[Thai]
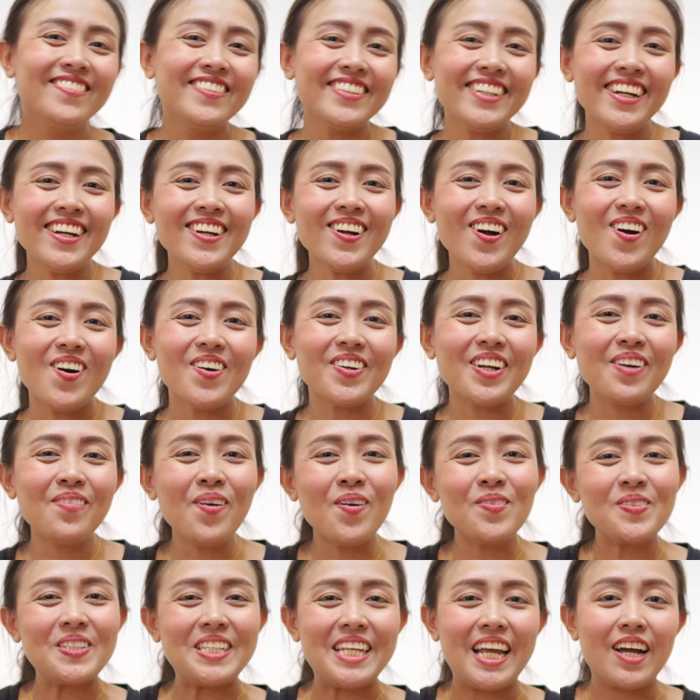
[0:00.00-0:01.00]
เรื่องของระบ
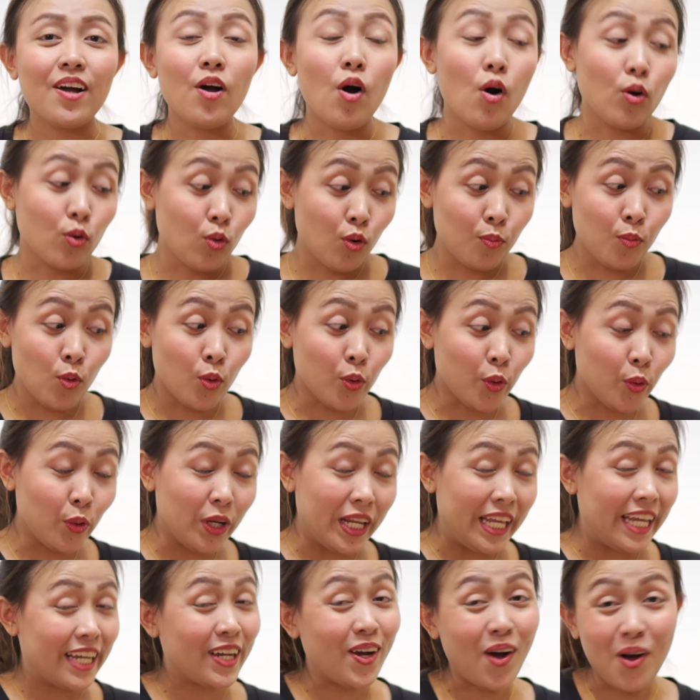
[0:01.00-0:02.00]
บเสียงของโน้ตบุ๊กรุ่น
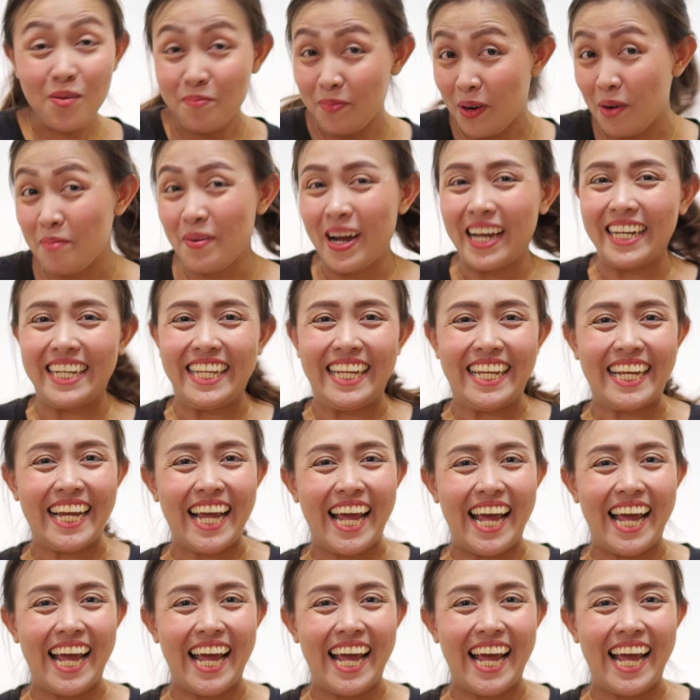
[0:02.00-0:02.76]
นี้ก็ประมาณนี้